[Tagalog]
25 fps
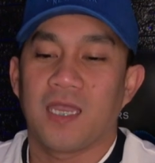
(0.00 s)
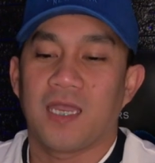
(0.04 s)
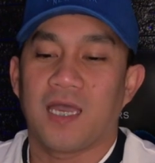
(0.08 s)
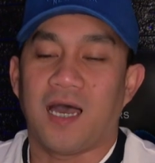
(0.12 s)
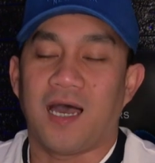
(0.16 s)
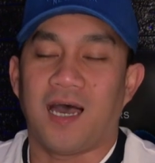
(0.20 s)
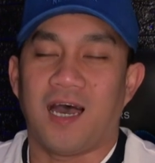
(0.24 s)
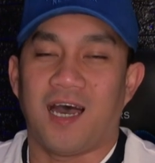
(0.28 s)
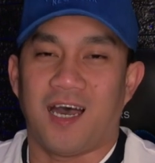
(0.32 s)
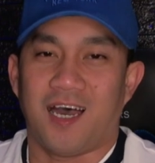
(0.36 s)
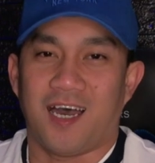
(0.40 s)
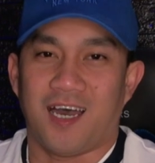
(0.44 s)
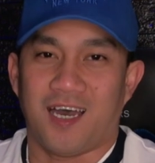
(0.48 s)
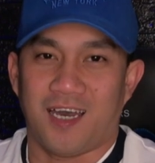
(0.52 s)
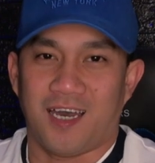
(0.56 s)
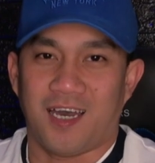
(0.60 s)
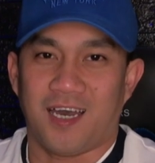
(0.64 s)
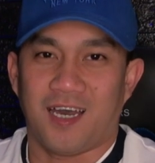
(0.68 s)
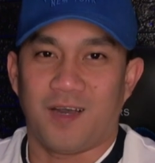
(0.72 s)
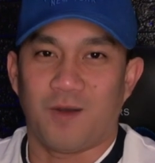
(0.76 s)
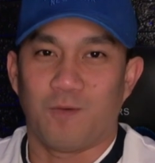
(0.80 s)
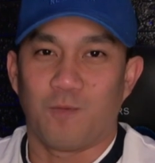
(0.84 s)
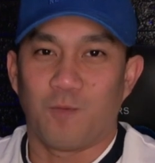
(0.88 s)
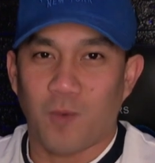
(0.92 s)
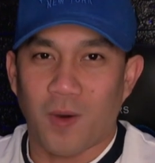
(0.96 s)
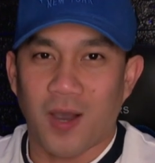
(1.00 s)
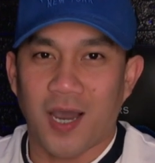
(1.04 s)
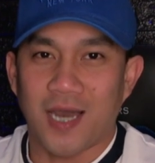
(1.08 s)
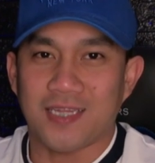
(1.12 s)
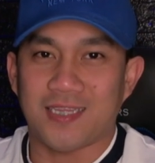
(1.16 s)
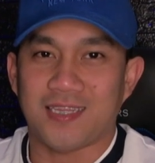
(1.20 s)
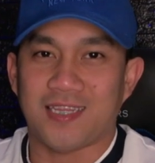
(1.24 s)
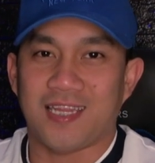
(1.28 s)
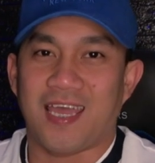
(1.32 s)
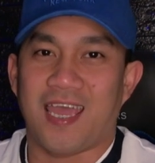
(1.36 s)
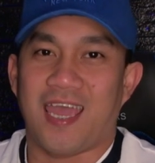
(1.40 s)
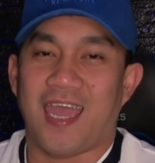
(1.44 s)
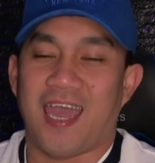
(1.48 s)
uh,
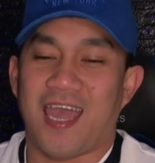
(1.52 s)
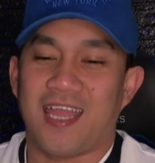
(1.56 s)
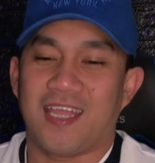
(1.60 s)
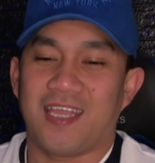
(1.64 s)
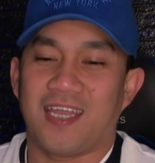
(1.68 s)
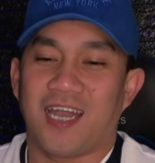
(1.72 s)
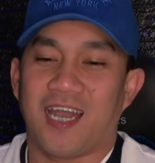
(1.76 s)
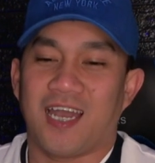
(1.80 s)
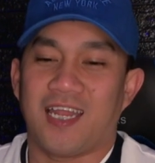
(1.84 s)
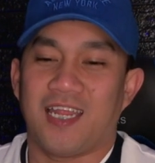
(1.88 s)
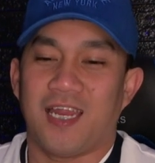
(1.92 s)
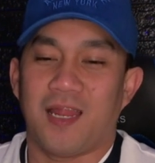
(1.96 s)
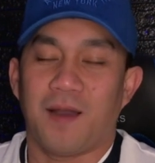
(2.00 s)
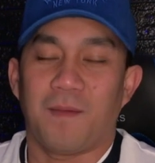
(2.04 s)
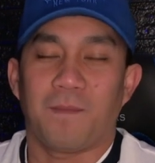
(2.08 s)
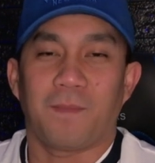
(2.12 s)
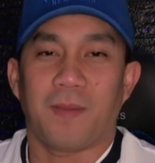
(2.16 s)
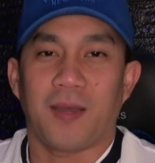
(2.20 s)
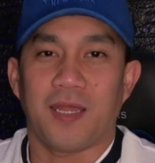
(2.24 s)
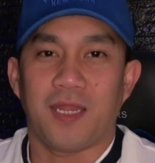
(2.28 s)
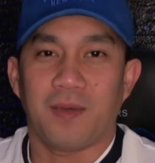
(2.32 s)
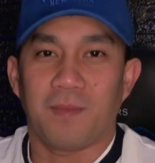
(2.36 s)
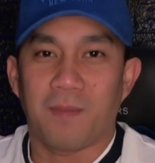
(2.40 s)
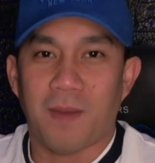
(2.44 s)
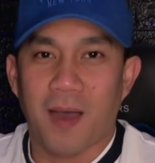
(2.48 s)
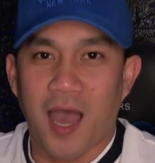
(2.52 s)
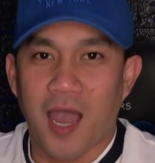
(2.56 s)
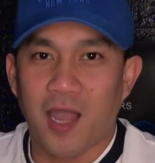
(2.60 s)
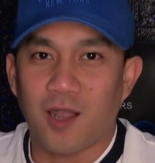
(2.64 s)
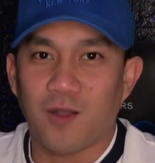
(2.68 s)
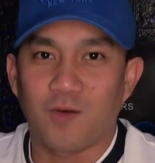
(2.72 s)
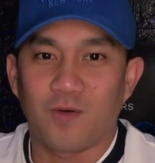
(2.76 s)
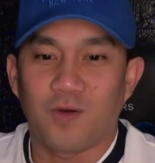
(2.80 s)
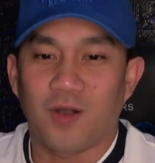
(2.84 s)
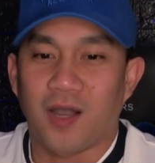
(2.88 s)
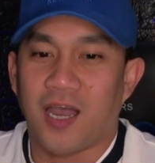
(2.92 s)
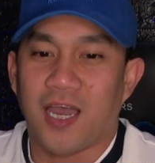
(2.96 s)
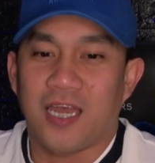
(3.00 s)
What, ayan yung kanilang
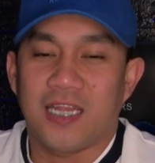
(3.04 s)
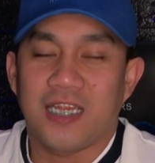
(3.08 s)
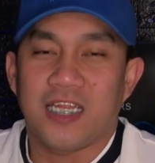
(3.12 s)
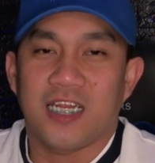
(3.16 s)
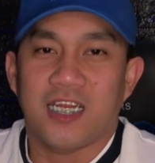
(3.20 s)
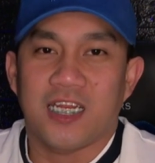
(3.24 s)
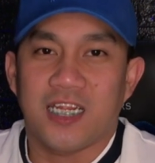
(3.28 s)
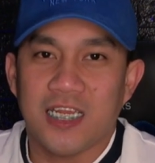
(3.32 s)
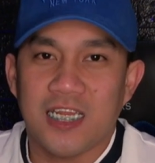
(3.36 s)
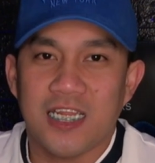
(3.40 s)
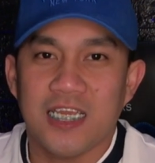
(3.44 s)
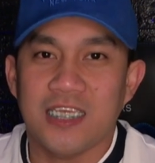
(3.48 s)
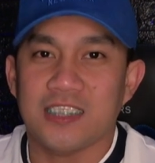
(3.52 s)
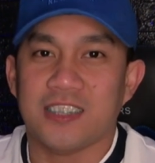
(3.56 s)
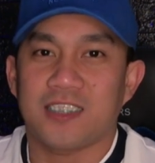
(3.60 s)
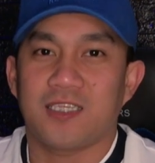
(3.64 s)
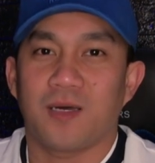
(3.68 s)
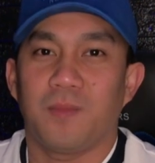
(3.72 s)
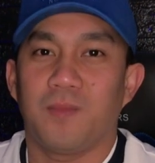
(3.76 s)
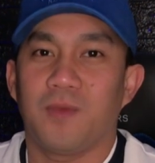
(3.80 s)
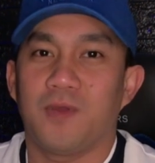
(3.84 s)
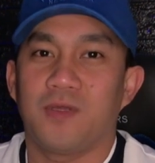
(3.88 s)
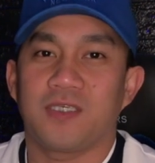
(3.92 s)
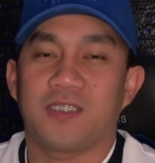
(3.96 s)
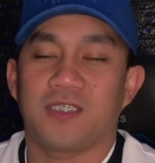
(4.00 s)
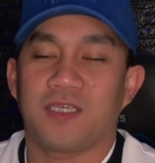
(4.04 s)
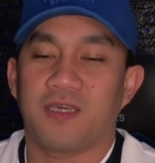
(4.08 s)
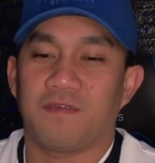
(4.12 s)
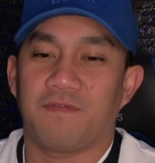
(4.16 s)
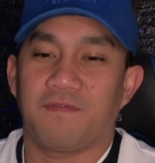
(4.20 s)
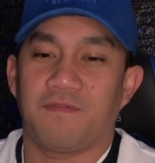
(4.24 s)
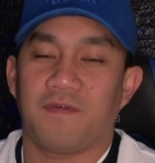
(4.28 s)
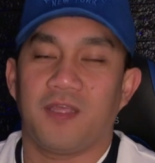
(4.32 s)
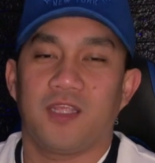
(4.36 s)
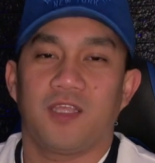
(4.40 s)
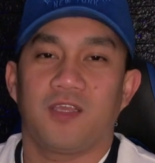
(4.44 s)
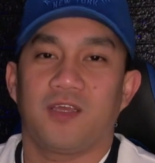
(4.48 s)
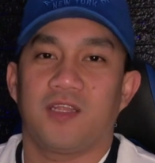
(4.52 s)
panibagong uh, release na music
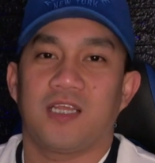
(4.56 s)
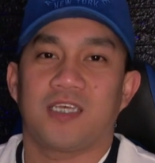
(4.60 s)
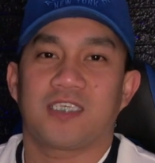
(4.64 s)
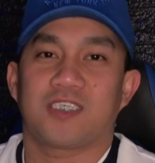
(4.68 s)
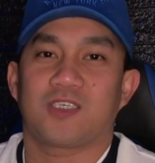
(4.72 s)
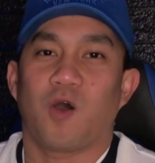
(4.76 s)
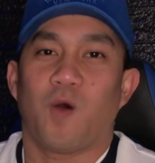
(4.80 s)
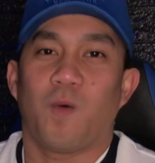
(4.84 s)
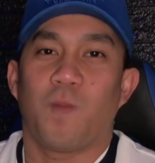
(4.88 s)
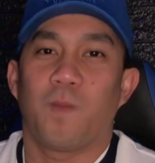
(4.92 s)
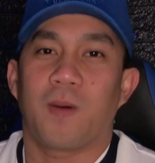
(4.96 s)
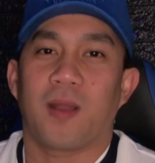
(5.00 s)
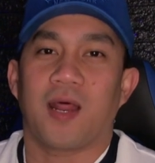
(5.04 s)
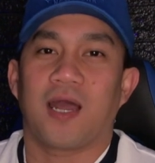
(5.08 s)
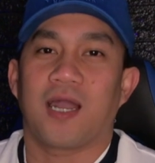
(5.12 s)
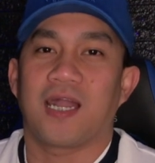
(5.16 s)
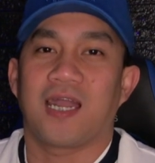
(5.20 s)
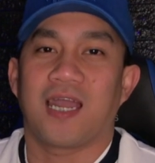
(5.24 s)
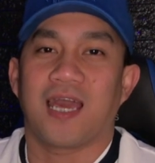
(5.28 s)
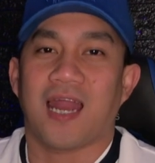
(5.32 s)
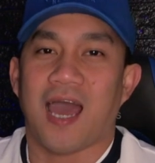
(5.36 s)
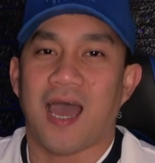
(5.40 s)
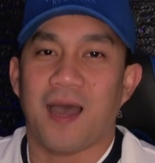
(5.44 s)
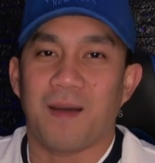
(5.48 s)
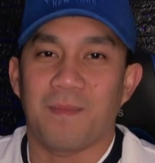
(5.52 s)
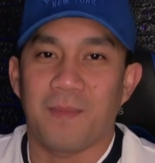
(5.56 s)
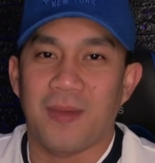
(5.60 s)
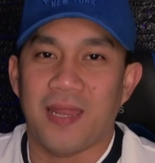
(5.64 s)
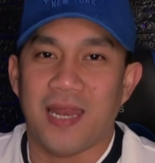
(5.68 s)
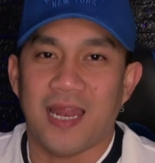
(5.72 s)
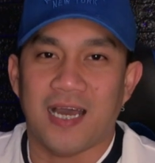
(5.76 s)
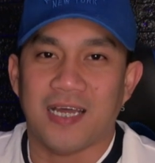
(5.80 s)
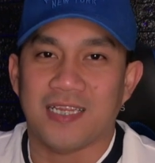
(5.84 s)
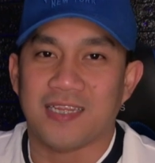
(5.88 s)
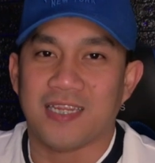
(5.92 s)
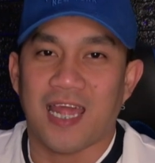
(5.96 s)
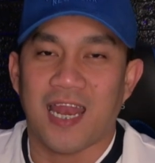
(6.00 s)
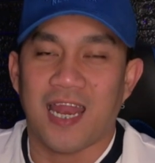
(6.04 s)
video na sobrang grabe
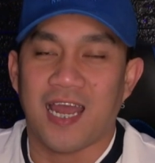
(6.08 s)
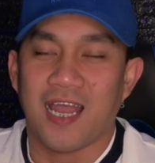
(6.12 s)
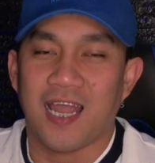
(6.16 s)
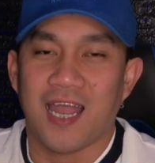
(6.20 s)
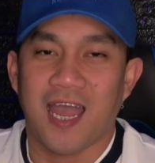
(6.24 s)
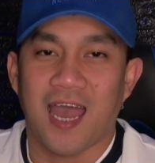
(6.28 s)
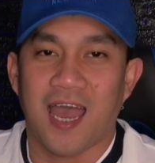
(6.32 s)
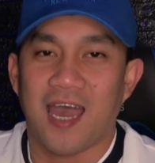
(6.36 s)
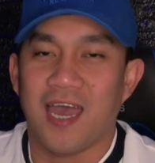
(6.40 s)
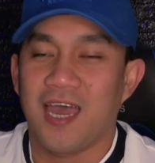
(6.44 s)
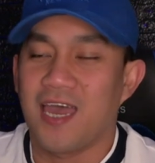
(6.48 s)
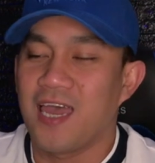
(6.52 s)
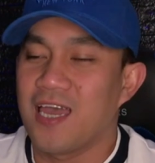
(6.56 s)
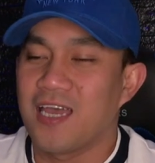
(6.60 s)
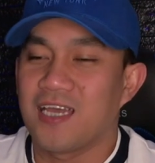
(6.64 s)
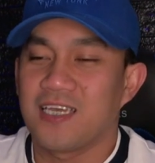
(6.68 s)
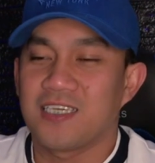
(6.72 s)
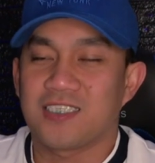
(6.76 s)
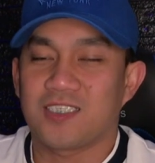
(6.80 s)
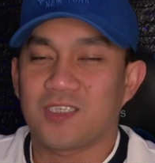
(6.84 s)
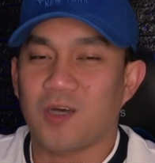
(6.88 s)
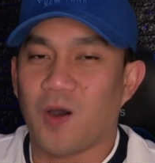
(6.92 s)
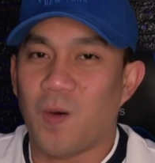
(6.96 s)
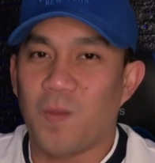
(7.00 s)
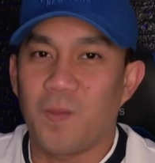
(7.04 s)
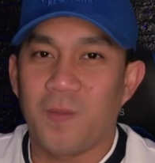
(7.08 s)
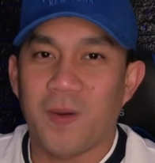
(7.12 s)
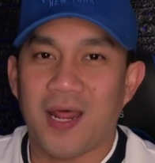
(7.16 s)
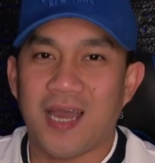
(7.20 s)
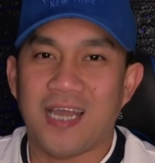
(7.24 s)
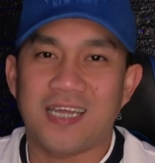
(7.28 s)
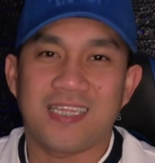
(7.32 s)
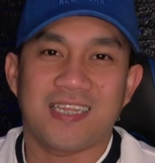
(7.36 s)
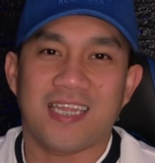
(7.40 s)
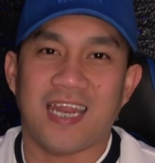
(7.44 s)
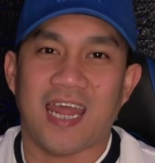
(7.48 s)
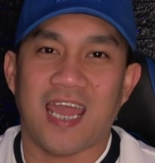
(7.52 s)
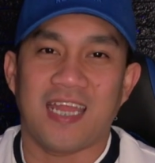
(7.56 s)
lang talaga,
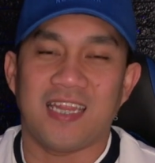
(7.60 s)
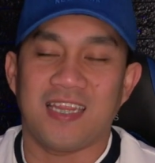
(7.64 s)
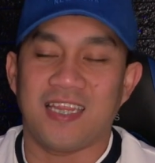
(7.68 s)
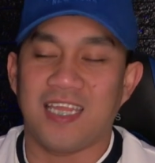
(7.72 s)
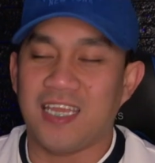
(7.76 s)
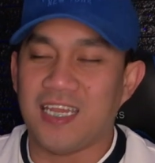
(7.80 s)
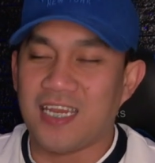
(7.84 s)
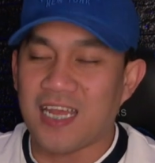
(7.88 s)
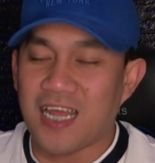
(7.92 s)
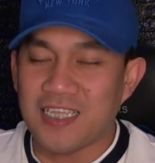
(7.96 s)
sobrang trending.